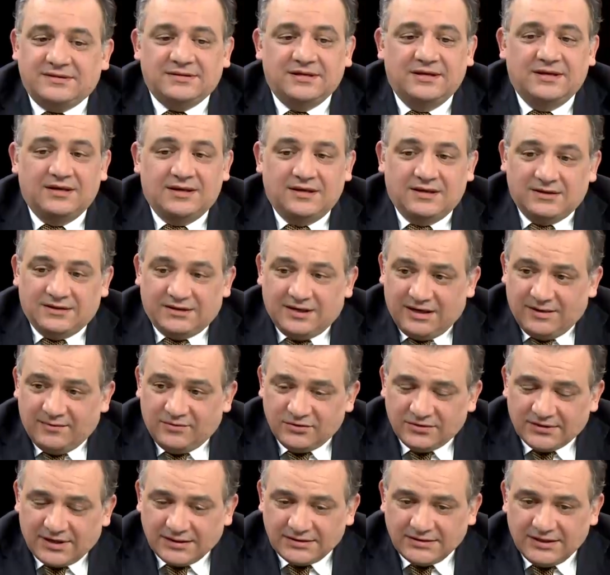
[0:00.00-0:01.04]
Además,
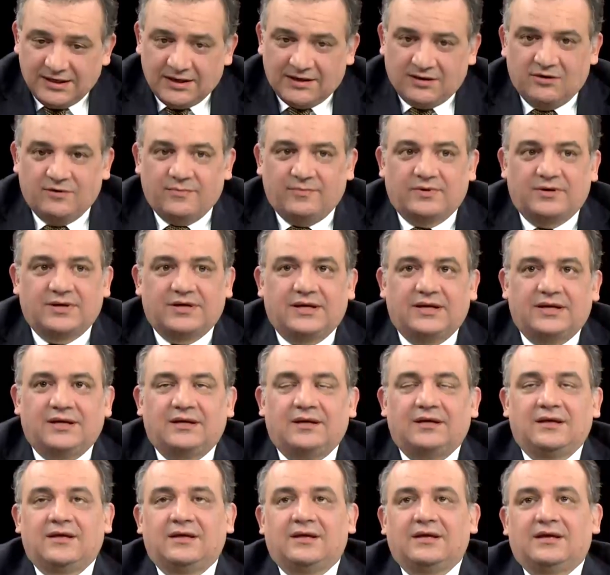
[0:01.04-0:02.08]
tenemos que hacerlo
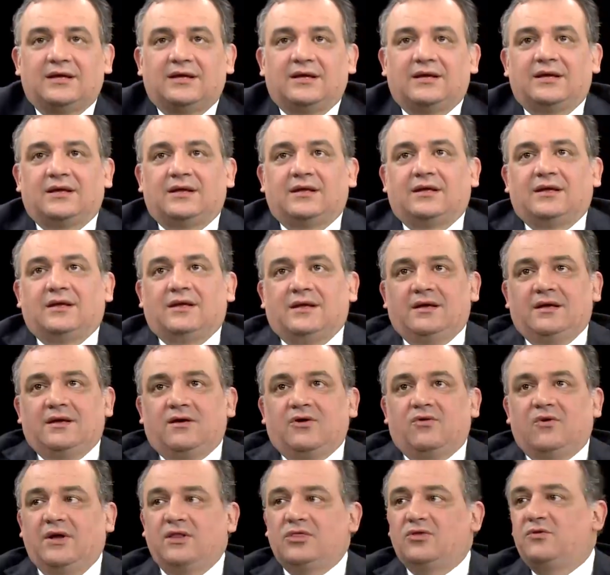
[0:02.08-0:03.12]
porque
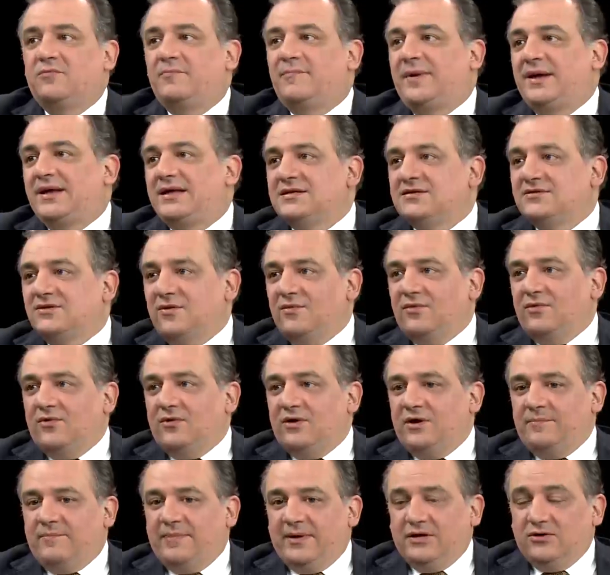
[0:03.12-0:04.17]
cuando un país
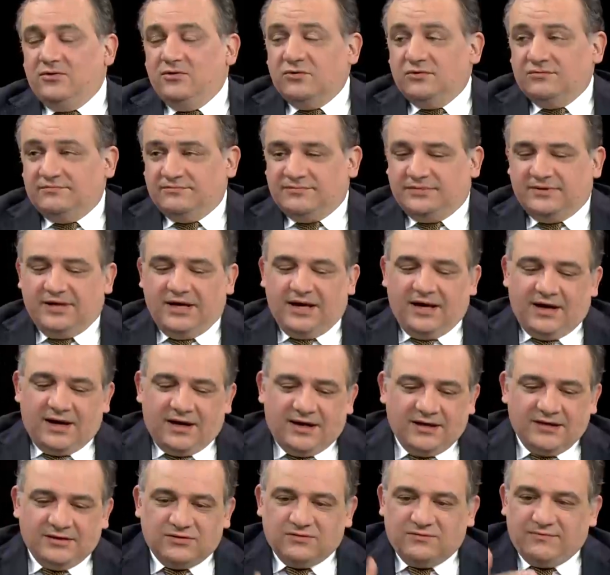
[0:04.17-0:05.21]
como el Perú
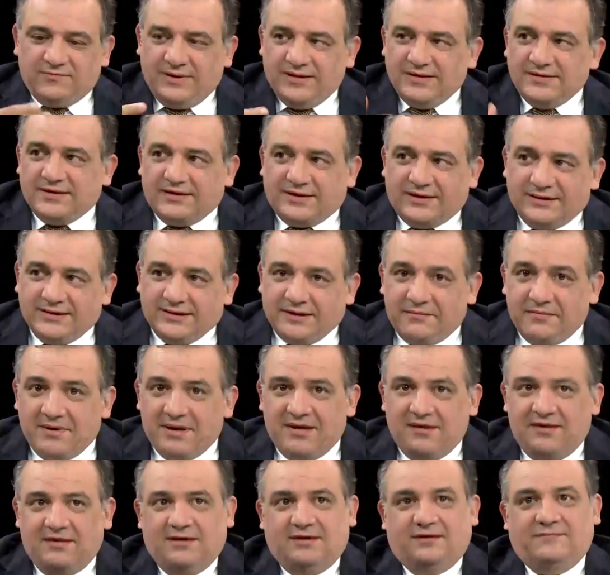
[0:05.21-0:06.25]
ya es un país de renta
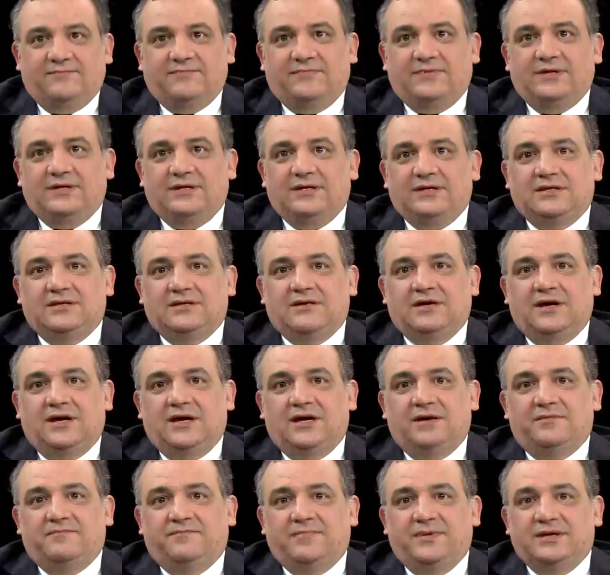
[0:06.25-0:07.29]
media y
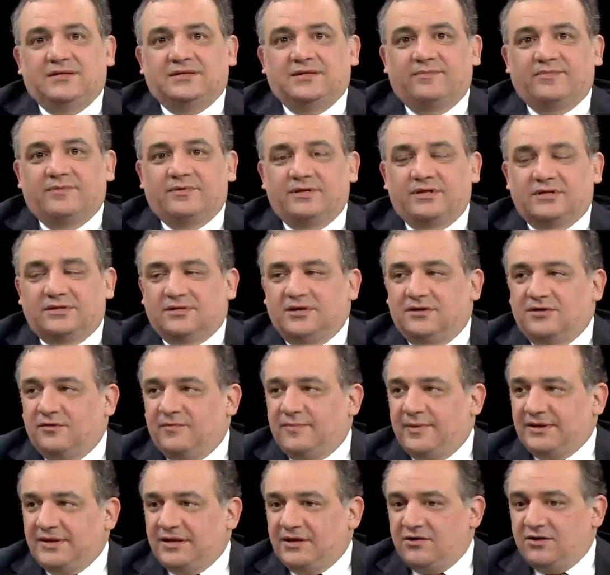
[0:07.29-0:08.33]
ya empieza a ponerse
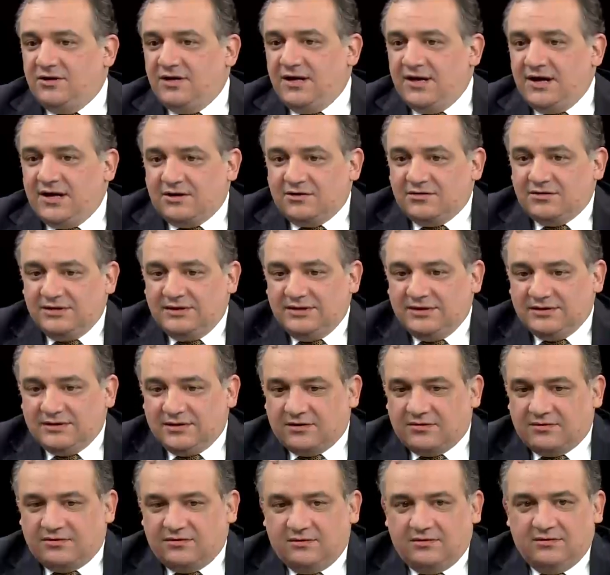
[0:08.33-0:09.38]
los pantalones largos del
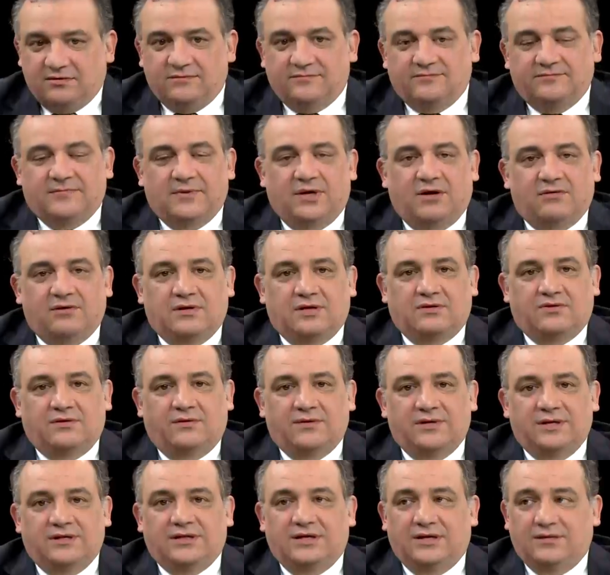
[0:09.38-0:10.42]
desarrollo, aunque
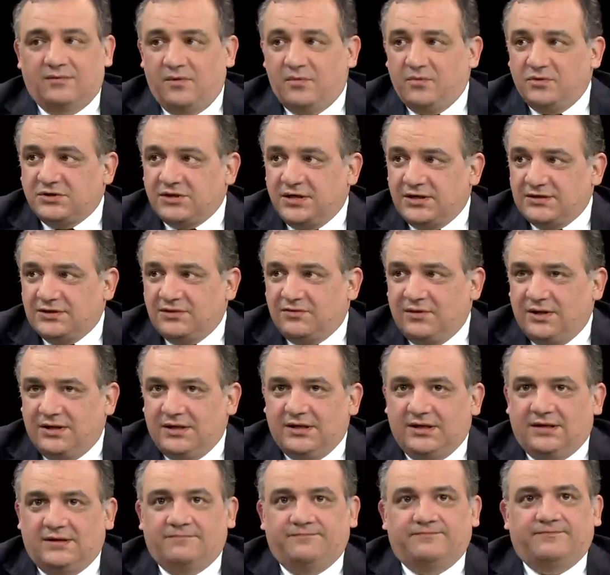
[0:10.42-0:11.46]
todavía tenemos mucha
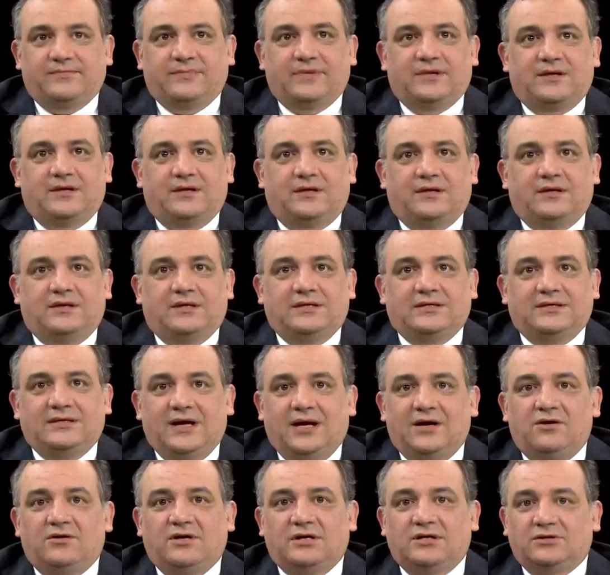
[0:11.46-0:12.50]
desigualdad, eh,
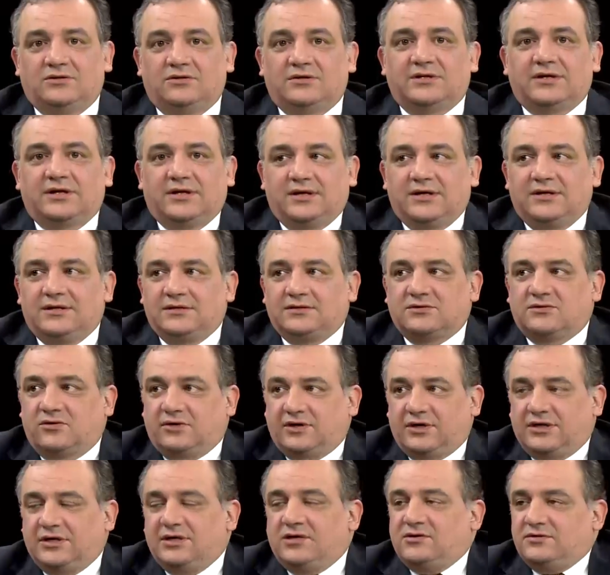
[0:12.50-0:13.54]
ya lo que toca es
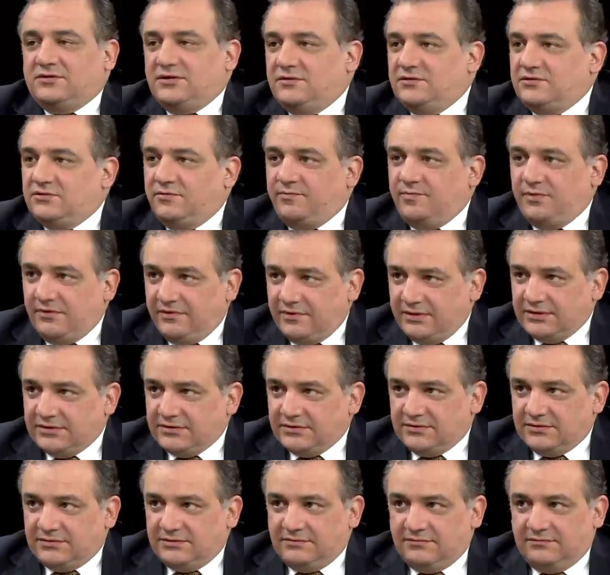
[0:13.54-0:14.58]
corregir los servicios
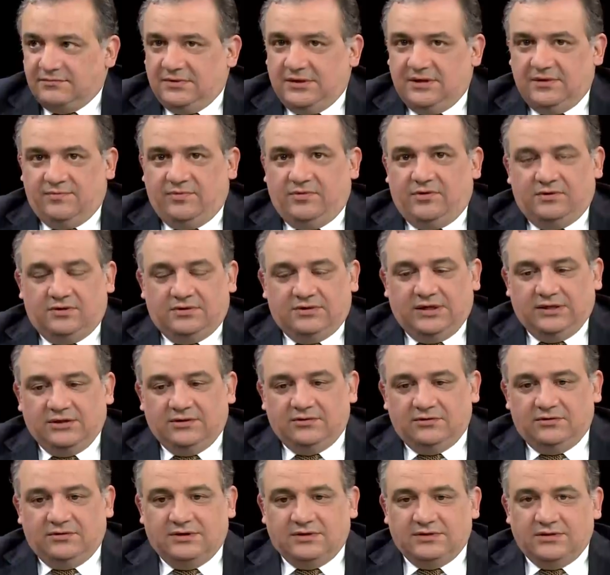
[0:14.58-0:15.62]
públicos y por lo
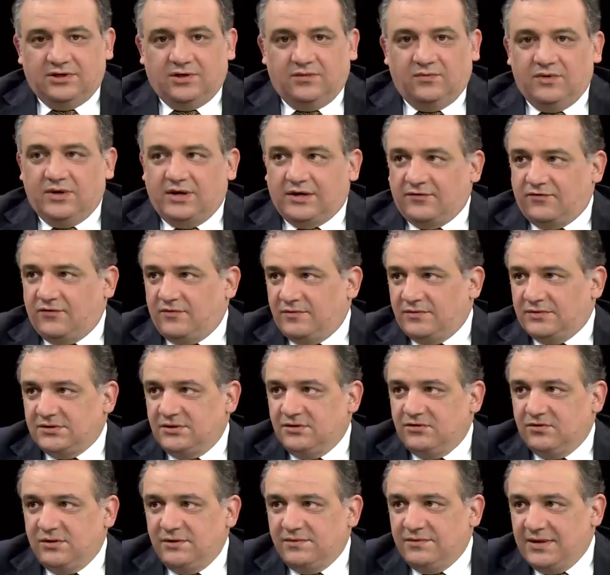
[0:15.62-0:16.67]
tanto, así como la reforma
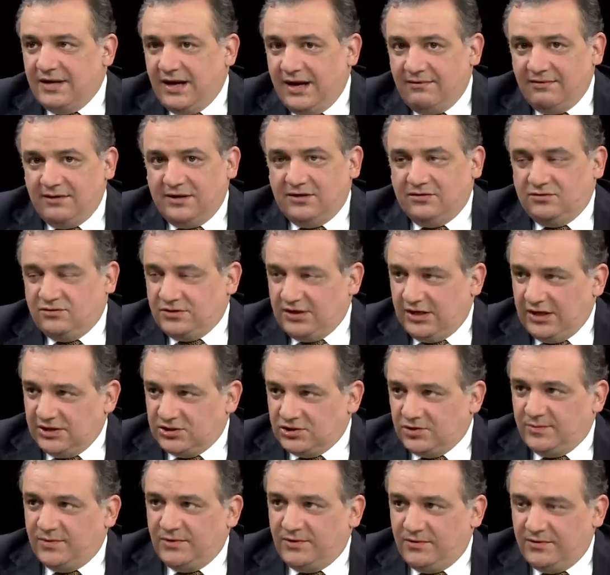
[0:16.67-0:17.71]
de salud es viable, no se ha
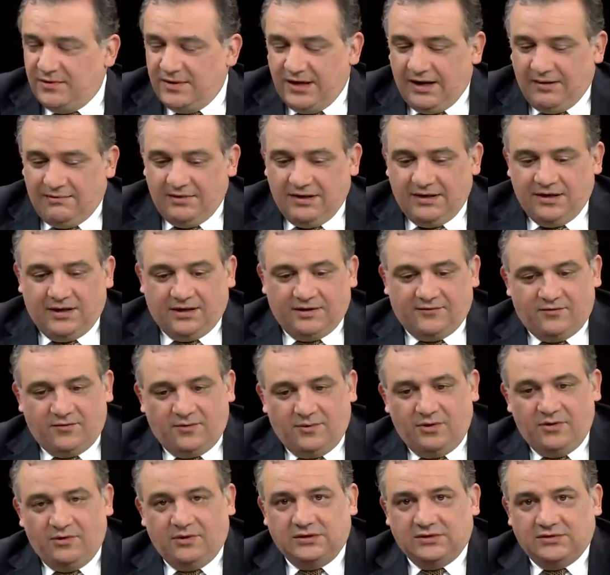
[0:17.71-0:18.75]
hecho, pero es viable, la
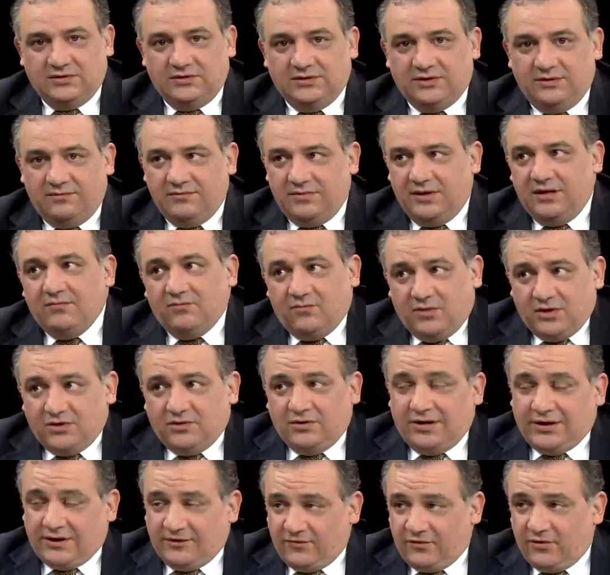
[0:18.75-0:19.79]
reforma de la educación también,
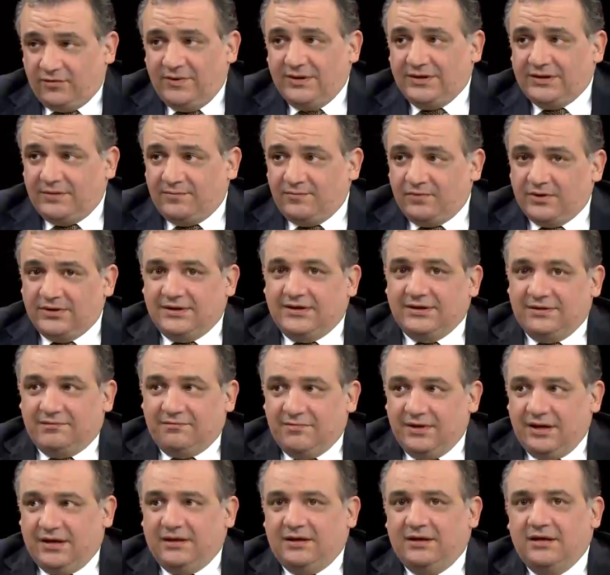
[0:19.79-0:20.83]
bueno, la reforma del transporte
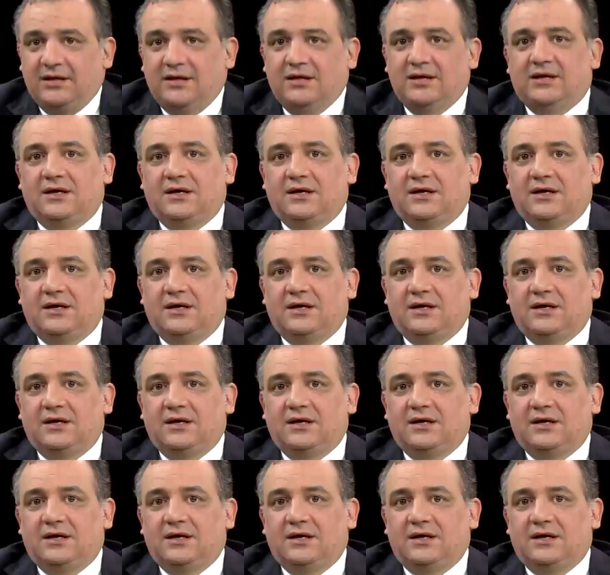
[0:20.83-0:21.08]
también.